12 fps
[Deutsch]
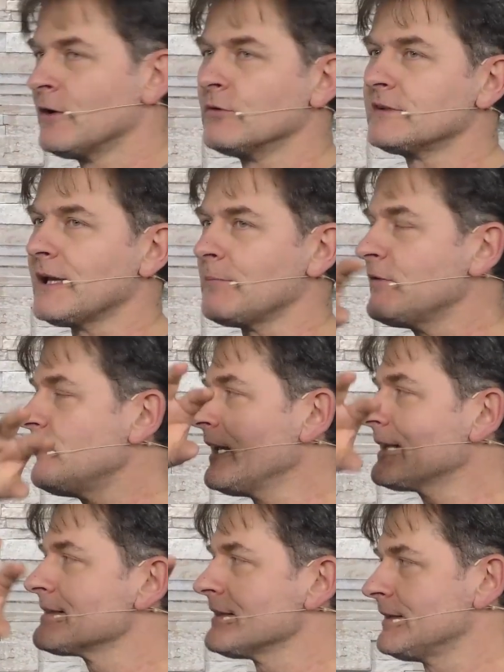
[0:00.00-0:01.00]
und der
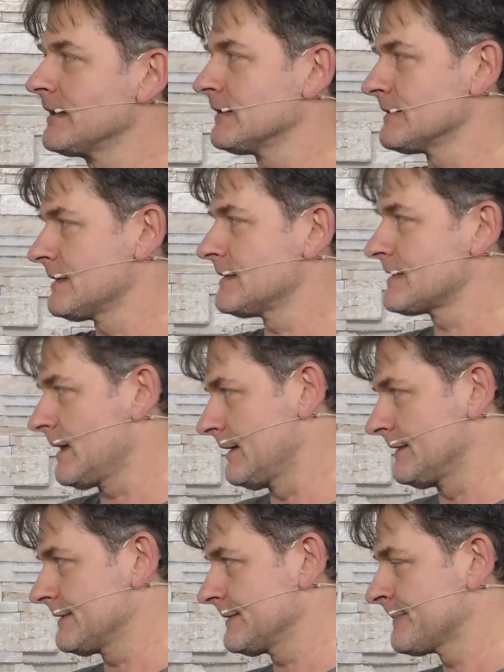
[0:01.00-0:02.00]
bewegt sich die ganze
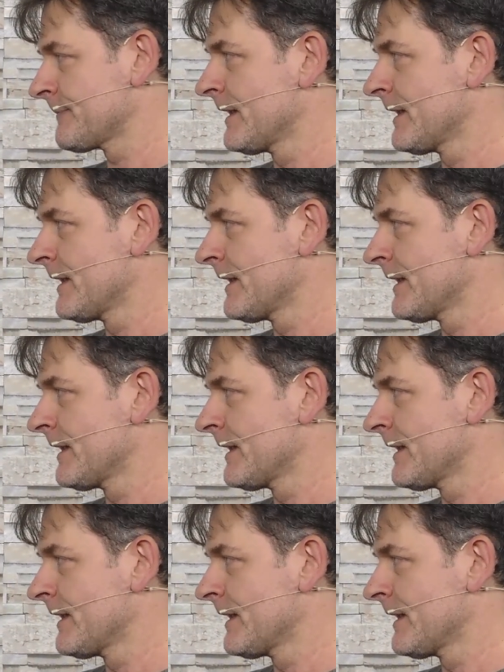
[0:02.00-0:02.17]
Zeit,